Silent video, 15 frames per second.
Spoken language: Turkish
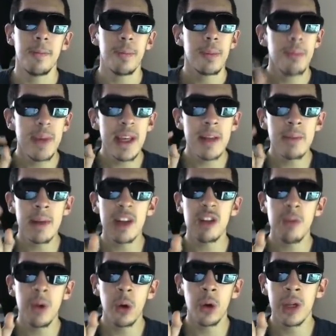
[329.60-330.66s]
bir maç
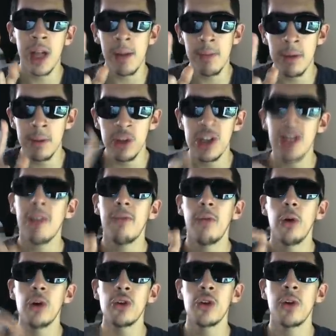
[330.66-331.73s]
bile oynanmamış yani
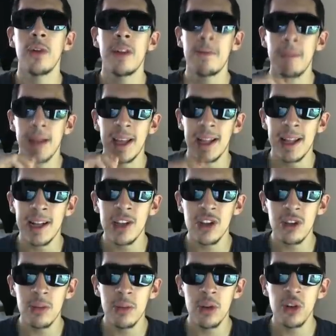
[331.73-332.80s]
first owner paketten
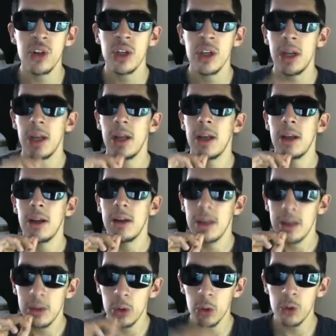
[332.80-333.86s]
çıkmış.
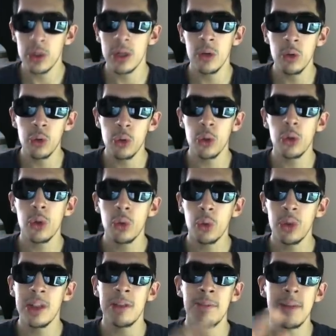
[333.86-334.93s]
93'lük
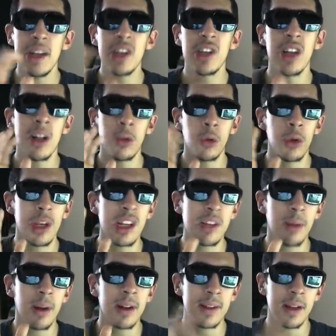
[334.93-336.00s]
Gullit. 5 tane duruyor
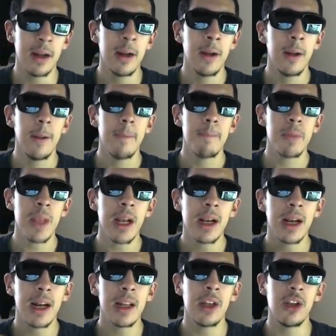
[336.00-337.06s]
Xbox'ta. Ya
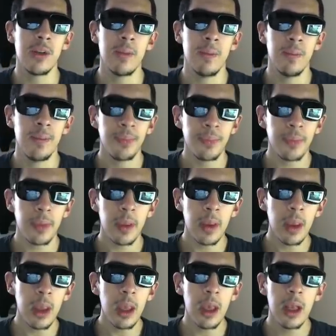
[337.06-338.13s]
kardeşim
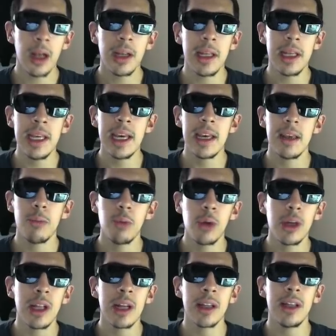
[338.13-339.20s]
hani EA bu
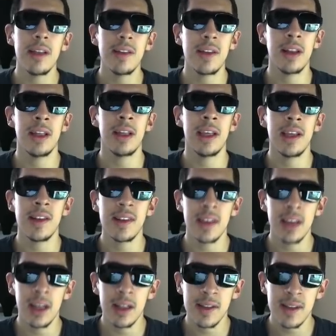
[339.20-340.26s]
kadar da insanları
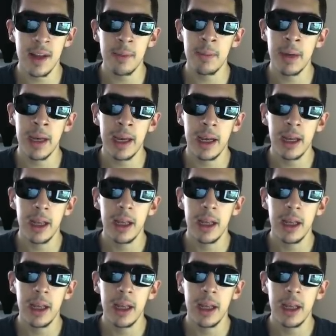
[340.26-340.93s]
gerizekalı sanma ya.